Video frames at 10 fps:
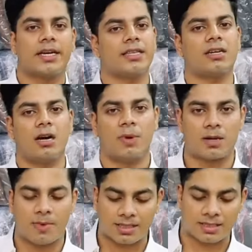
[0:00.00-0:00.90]
कितना
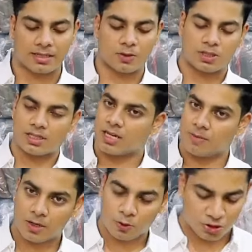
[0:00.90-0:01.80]
हमारा मार्जिन रहता है उससे ज्यादा
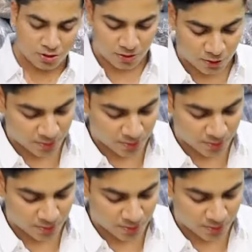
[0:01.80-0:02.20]
हमारा कुछ नहीं होता